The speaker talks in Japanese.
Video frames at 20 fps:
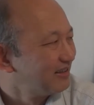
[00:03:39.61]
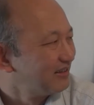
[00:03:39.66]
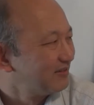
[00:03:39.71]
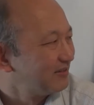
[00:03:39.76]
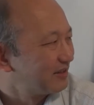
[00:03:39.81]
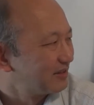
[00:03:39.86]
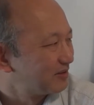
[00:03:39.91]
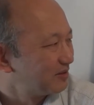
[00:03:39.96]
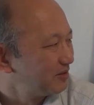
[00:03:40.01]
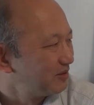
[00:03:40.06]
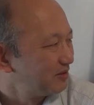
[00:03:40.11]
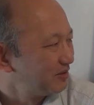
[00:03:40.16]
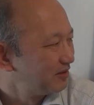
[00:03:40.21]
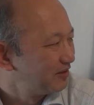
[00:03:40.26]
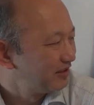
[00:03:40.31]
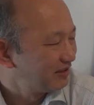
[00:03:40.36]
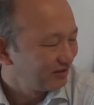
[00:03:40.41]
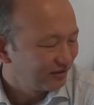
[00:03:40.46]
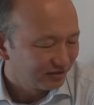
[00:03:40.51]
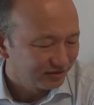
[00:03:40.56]
まあそういう
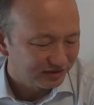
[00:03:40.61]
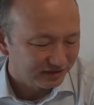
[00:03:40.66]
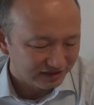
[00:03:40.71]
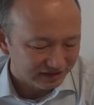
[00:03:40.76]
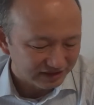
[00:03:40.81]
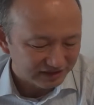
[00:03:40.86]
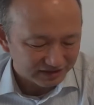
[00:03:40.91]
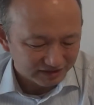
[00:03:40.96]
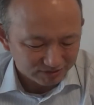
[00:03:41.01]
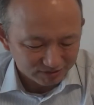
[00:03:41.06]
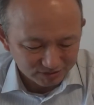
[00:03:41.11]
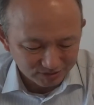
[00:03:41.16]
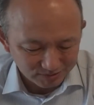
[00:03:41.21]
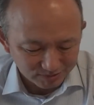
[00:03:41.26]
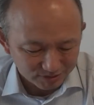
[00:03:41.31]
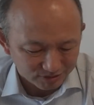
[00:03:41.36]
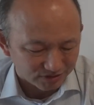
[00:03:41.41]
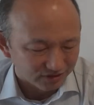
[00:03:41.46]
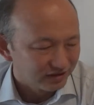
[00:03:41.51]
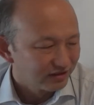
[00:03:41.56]
ニュースが出たこと
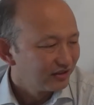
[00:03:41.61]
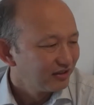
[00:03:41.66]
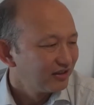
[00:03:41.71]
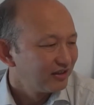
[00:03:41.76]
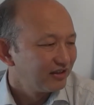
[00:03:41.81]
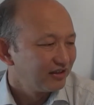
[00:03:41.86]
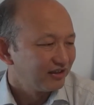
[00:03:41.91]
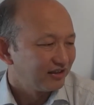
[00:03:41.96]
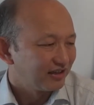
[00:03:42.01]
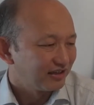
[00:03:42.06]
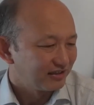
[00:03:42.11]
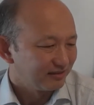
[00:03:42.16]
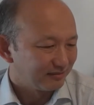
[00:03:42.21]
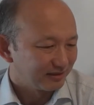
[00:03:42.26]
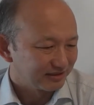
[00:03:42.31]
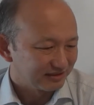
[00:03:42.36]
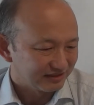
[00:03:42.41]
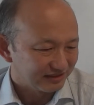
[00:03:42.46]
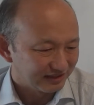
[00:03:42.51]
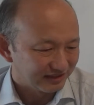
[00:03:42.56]
もあり
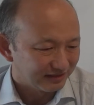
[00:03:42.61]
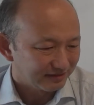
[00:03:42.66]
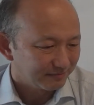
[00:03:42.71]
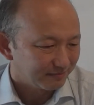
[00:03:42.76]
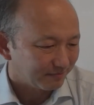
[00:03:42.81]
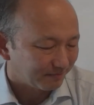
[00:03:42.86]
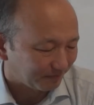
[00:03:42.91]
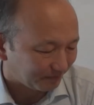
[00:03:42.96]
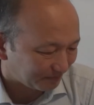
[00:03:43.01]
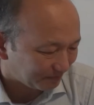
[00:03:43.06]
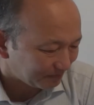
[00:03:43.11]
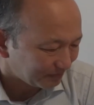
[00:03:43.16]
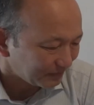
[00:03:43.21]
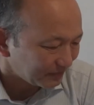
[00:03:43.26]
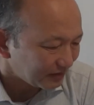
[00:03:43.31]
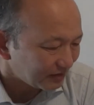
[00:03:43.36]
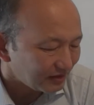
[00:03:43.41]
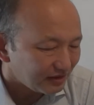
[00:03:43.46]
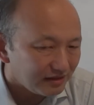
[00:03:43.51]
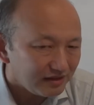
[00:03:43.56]
ますね。
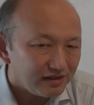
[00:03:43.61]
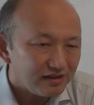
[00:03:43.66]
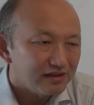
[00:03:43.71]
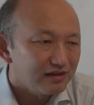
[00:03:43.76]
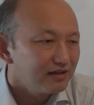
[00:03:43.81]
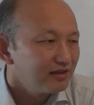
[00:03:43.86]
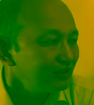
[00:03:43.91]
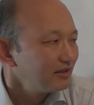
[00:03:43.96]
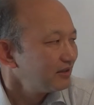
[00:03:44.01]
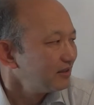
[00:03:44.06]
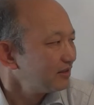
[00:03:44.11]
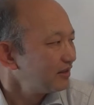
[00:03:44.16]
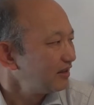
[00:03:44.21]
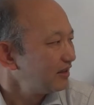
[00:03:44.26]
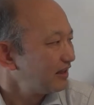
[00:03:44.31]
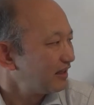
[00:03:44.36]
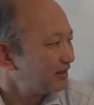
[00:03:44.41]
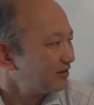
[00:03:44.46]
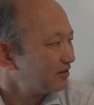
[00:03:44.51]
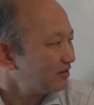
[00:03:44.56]
で
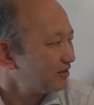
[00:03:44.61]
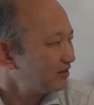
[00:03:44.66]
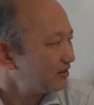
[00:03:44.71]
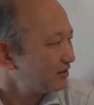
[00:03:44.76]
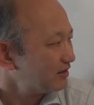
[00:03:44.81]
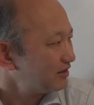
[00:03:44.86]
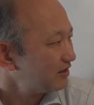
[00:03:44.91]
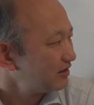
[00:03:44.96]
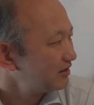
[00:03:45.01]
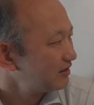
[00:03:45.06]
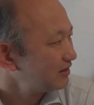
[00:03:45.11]
ね、あの、